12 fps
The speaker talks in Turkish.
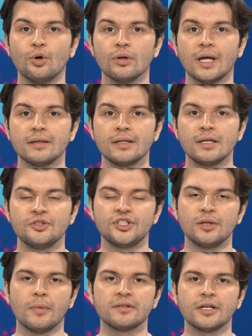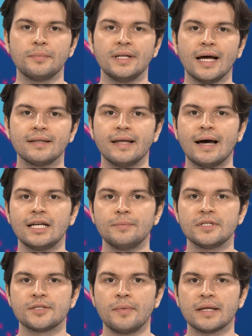olan çalım atabilen değerli
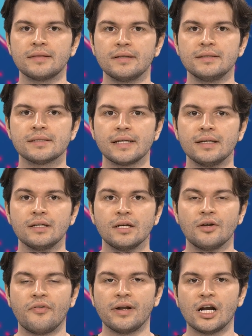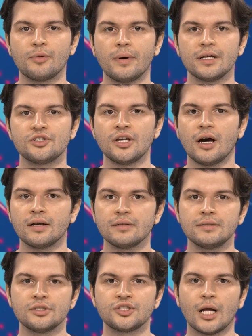bir isim eklenirse Fenerbahçe
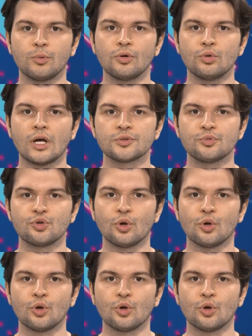aradığı şablona ulaşmış